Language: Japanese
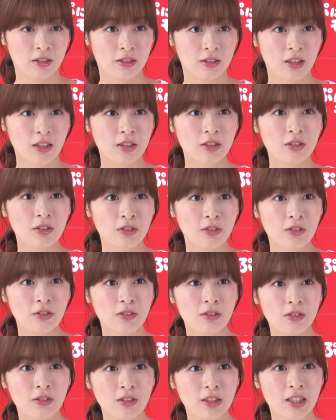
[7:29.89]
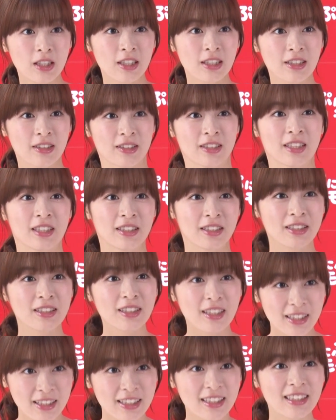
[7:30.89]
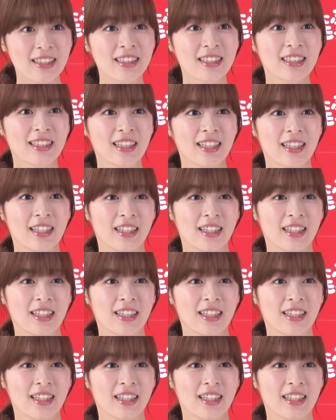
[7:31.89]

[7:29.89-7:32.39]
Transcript: スタジオの中にはさすがに